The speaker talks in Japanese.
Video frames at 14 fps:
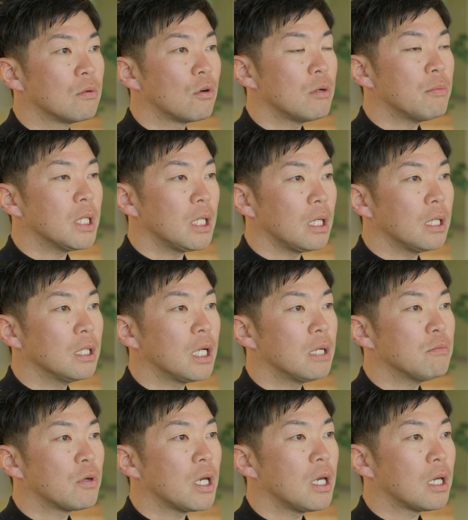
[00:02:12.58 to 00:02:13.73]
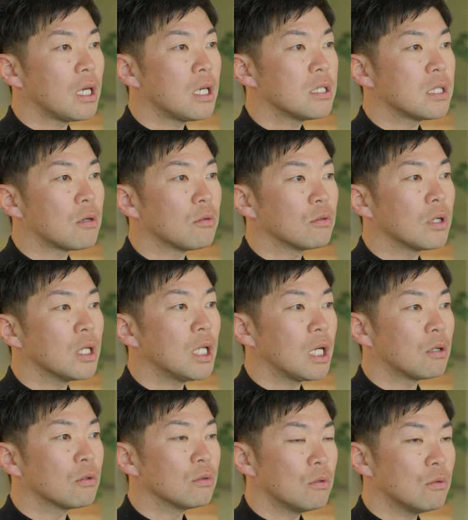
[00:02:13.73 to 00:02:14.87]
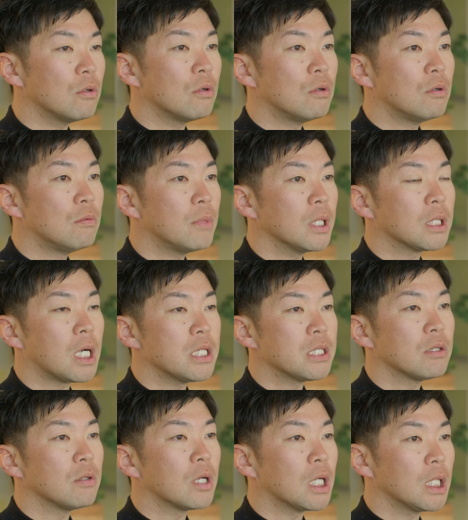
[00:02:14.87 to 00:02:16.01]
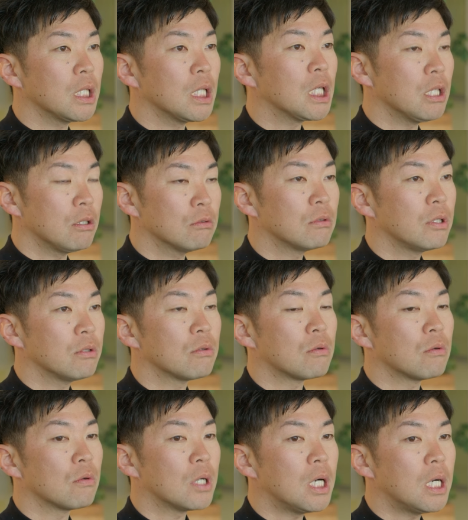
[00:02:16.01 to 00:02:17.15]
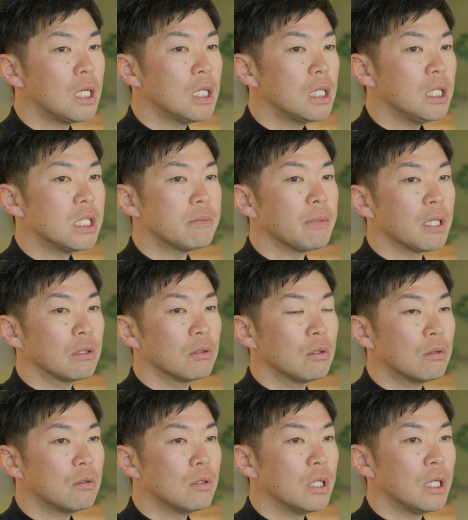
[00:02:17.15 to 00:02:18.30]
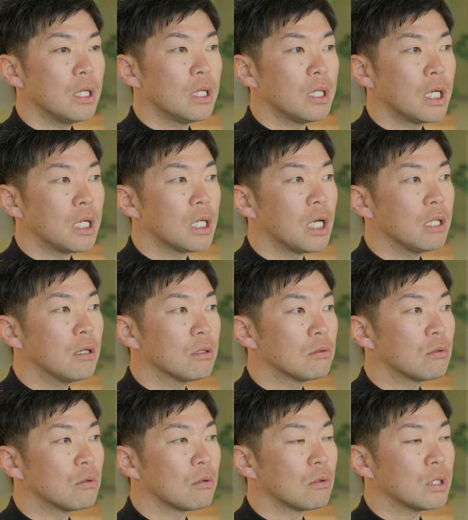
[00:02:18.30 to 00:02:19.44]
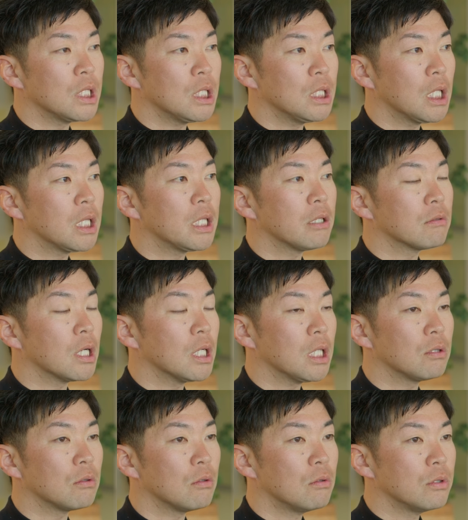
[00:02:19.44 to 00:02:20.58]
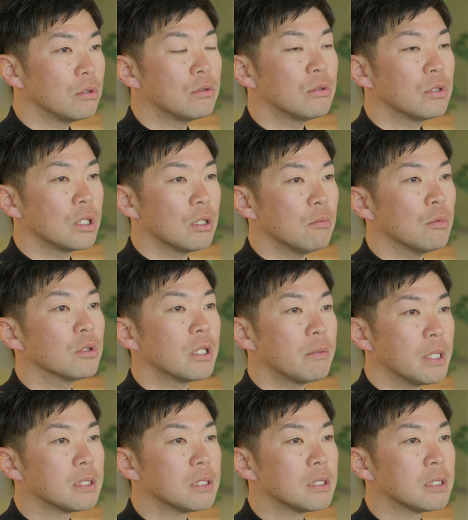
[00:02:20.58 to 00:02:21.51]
これまで誰も経験したことがないことを、会社の中でできるっていうところが一番の、やりがいのあるところになってるかなというふうに思ってま